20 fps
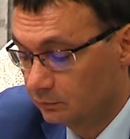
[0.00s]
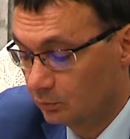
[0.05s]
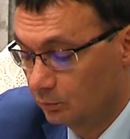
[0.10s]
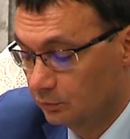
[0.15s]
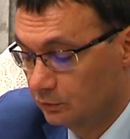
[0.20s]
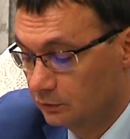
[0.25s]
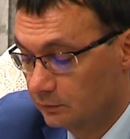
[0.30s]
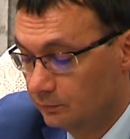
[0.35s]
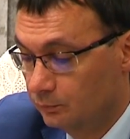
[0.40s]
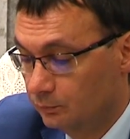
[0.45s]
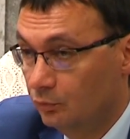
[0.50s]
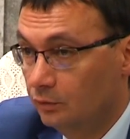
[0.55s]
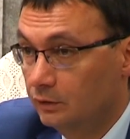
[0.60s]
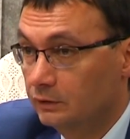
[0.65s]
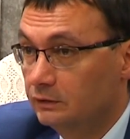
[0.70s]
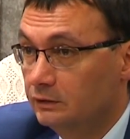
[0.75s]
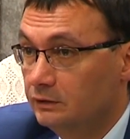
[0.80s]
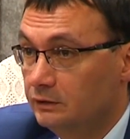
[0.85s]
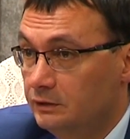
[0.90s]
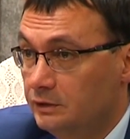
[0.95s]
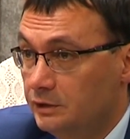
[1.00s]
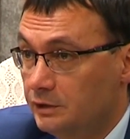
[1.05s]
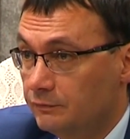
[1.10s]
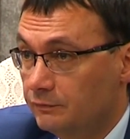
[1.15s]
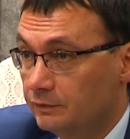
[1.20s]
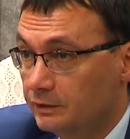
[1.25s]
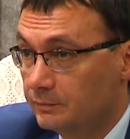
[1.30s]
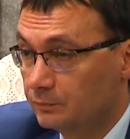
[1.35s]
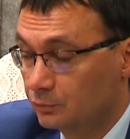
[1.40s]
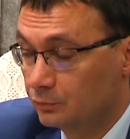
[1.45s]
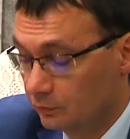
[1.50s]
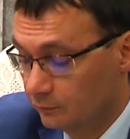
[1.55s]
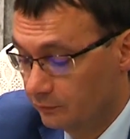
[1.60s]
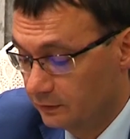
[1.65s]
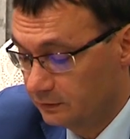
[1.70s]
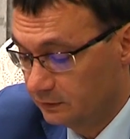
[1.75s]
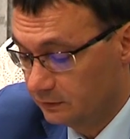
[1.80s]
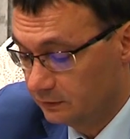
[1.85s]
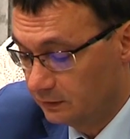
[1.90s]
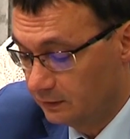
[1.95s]
трудится более 1800
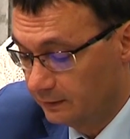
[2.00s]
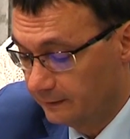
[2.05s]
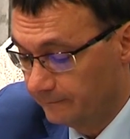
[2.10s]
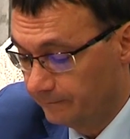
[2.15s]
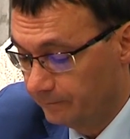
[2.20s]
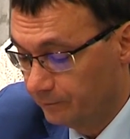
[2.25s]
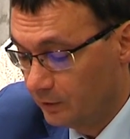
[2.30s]
водителей.